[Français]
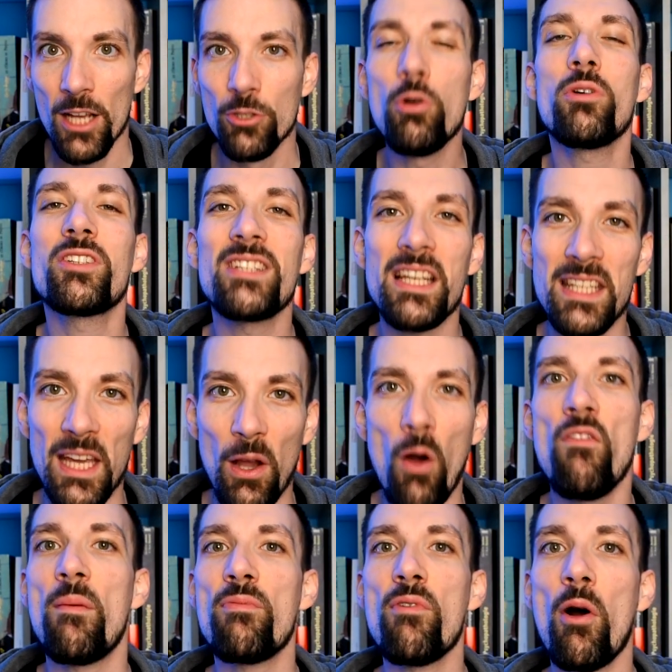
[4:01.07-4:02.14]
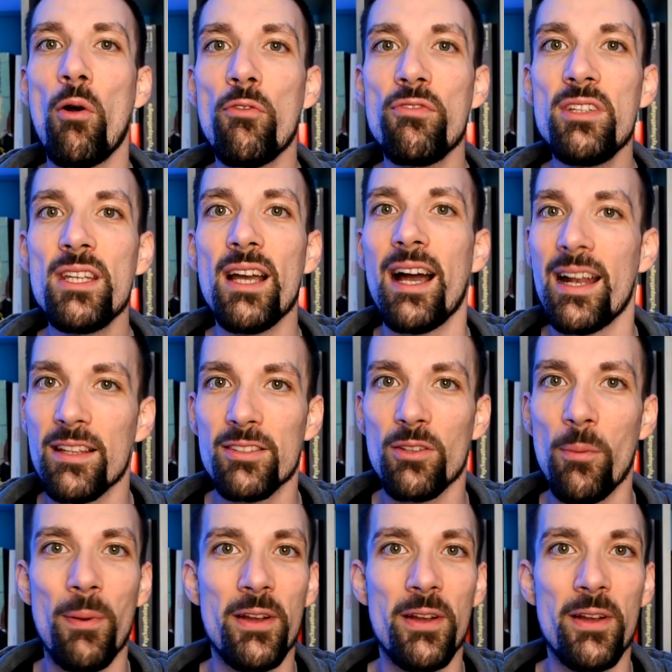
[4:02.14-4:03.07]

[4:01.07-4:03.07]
Donc ça y est, on va pouvoir revenir à l'instant